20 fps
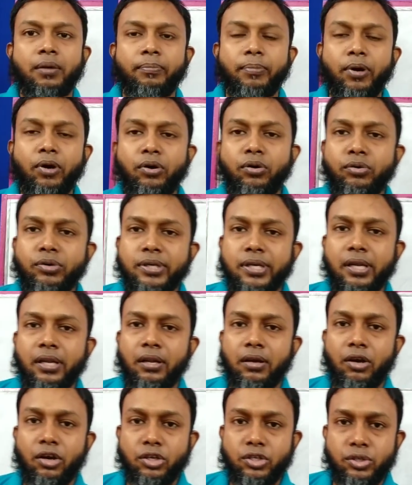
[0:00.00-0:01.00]
মোডাল
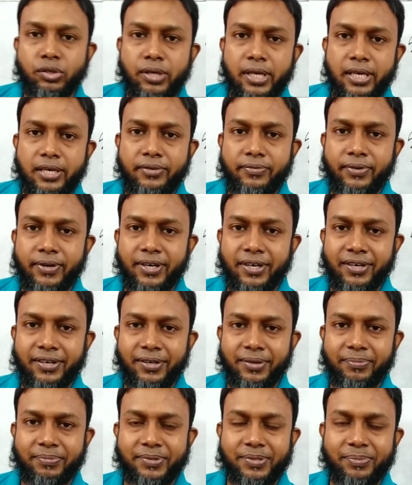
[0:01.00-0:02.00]
অক্সুলারি
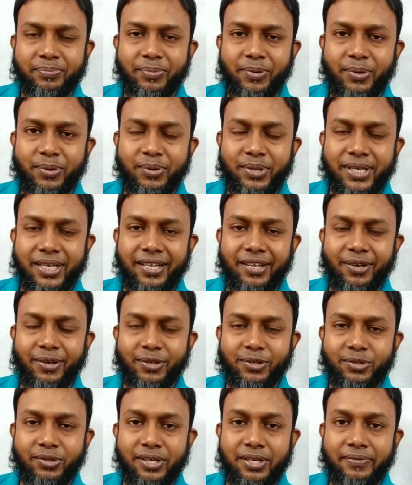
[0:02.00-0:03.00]
ভার্বস মোডাল
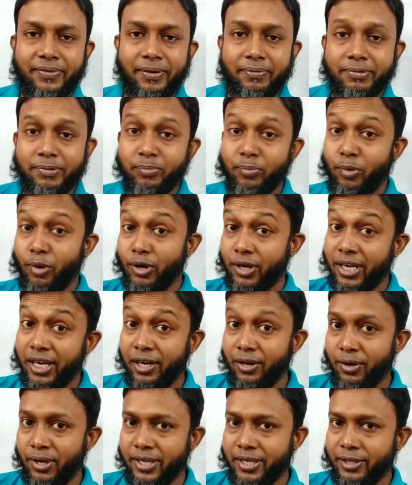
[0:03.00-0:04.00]
অক্সুলারি ভার্বস মডেল
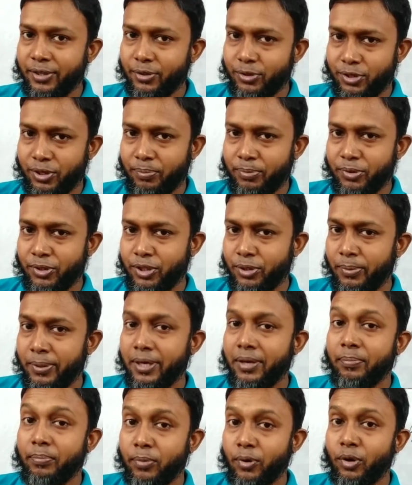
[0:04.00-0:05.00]
নয় কিন্তু শব্দটি হবে
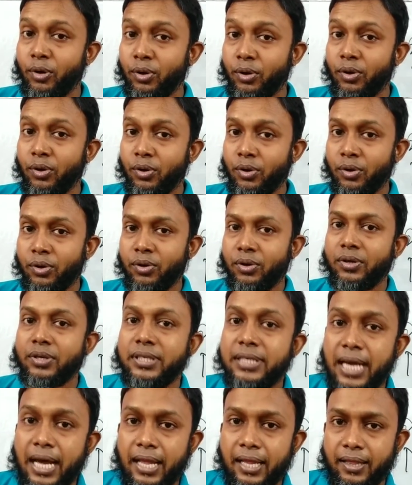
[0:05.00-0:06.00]
মো
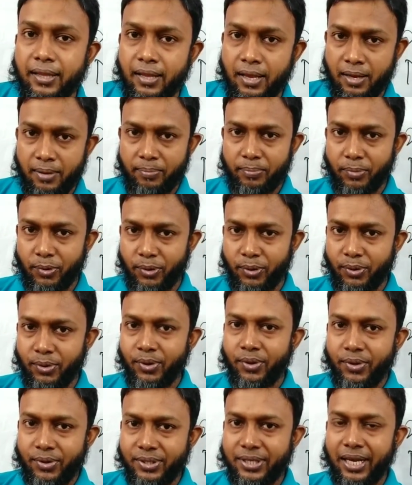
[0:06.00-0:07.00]
ডাল মো
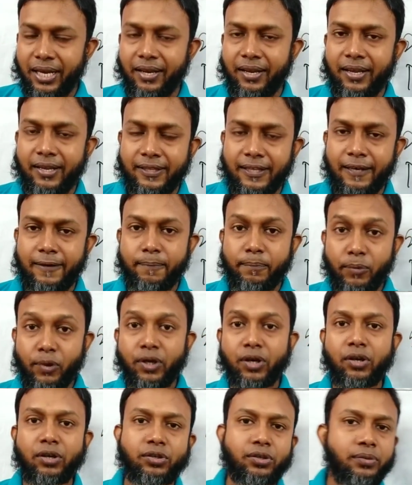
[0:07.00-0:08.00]
ডাল তাহলে
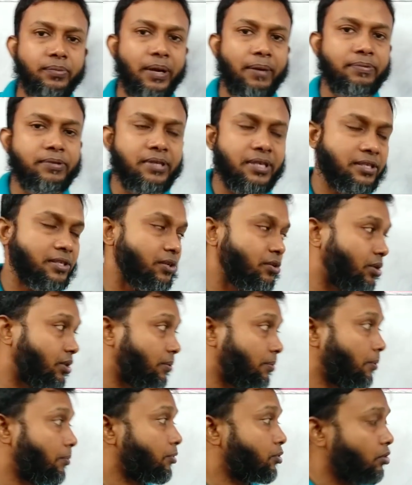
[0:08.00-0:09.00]
মোডাল অক্সিলারি ভার্বস নিয়ে আজকে কথা
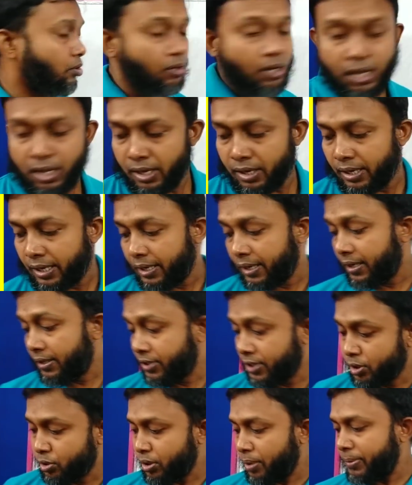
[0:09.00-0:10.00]
বলবো তো
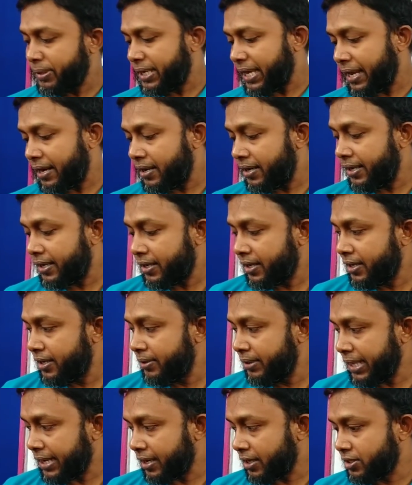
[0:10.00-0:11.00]
যেহেতু আমি ক্যান এখানে
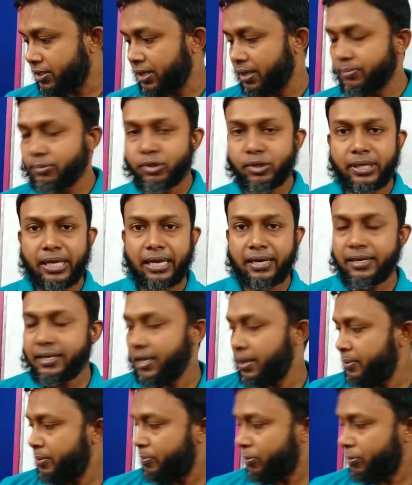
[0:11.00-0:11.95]
দেখাচ্ছিলাম সো ক্যান নিয়ে আমি